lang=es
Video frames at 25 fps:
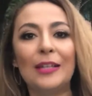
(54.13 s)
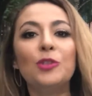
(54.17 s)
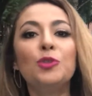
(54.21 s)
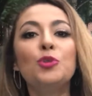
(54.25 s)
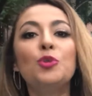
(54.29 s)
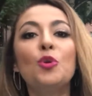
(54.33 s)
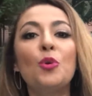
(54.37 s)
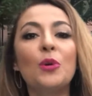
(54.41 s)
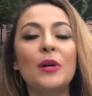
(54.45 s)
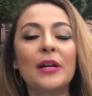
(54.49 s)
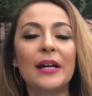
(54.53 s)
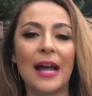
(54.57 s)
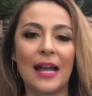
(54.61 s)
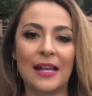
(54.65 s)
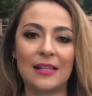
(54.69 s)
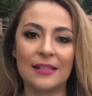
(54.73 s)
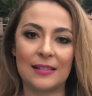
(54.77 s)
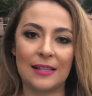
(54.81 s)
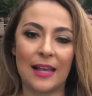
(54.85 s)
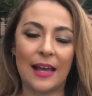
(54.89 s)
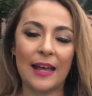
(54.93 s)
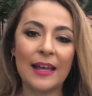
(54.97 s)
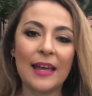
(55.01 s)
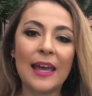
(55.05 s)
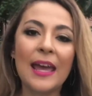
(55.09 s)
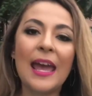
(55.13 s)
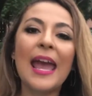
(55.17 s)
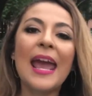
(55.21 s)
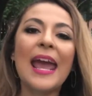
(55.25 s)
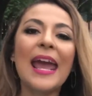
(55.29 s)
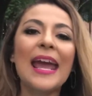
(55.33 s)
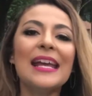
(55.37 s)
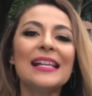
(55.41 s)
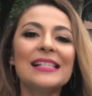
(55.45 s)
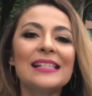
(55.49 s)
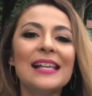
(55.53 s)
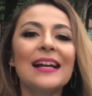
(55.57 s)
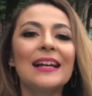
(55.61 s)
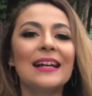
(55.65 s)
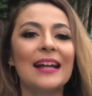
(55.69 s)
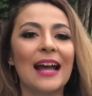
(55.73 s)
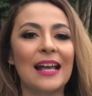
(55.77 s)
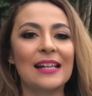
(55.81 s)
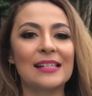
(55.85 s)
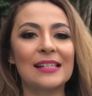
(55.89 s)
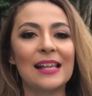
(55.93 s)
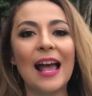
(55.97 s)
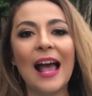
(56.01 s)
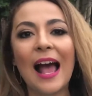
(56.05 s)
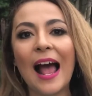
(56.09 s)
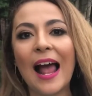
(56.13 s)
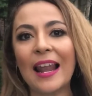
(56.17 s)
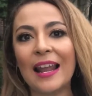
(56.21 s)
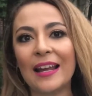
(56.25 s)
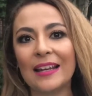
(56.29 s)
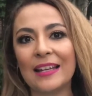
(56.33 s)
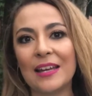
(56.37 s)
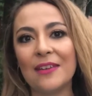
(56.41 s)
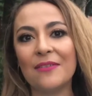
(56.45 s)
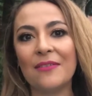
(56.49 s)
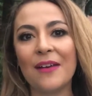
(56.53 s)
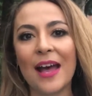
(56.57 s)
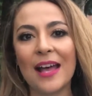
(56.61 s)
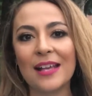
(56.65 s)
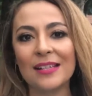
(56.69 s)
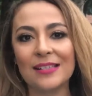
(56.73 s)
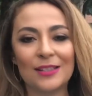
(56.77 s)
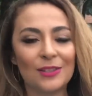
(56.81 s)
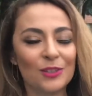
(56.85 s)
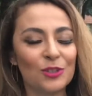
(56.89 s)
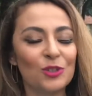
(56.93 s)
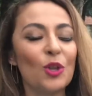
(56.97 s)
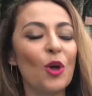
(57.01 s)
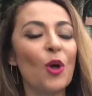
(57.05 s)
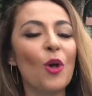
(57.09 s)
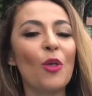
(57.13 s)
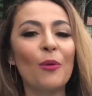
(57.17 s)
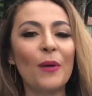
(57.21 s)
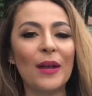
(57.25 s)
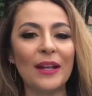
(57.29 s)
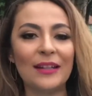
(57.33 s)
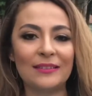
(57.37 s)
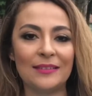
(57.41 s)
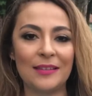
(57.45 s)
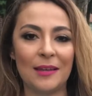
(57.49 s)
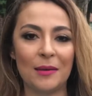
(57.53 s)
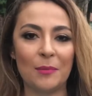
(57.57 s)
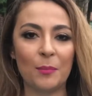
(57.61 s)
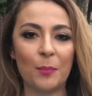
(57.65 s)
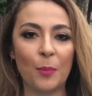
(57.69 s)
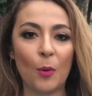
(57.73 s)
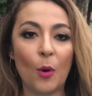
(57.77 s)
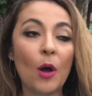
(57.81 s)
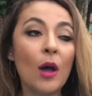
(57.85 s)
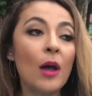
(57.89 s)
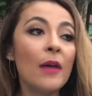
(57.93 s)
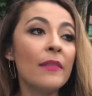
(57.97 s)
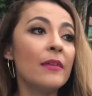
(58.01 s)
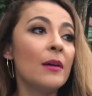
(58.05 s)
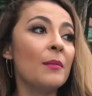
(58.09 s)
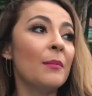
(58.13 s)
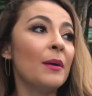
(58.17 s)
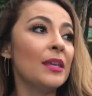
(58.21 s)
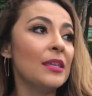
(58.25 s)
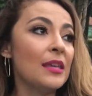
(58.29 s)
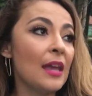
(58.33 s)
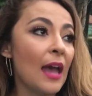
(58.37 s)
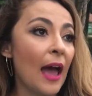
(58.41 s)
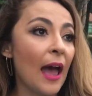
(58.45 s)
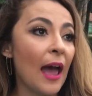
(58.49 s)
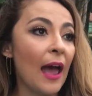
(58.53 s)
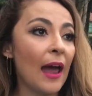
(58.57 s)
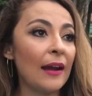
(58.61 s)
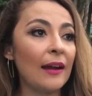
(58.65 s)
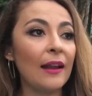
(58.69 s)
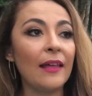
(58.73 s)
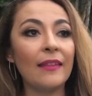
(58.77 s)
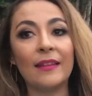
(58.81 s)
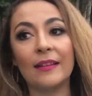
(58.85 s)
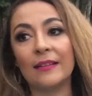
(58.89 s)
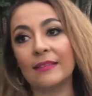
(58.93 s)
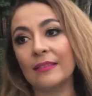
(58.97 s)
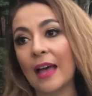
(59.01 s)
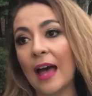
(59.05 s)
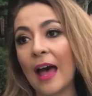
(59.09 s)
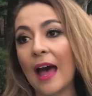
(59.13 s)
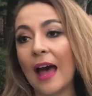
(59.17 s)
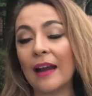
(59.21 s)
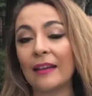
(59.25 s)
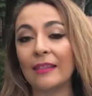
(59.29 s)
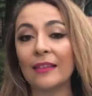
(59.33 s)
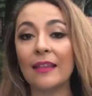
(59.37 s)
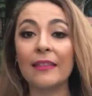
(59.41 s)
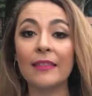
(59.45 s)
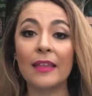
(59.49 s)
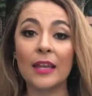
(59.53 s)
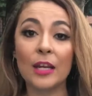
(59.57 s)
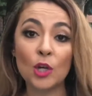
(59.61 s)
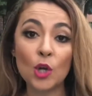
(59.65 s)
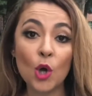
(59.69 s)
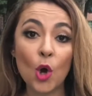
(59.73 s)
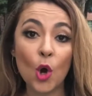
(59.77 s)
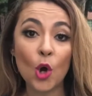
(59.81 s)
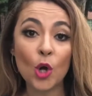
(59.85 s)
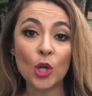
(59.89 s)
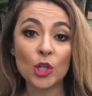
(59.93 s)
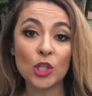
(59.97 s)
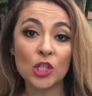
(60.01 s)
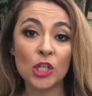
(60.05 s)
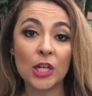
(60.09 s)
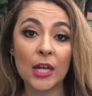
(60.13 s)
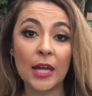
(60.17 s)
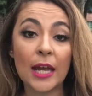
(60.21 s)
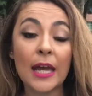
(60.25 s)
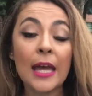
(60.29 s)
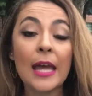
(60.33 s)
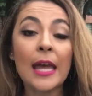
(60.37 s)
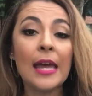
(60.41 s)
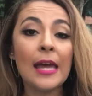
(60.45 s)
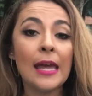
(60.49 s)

Tu casa esa casa a la que vas todo el tiempo, de mañana, de tarde, de noche,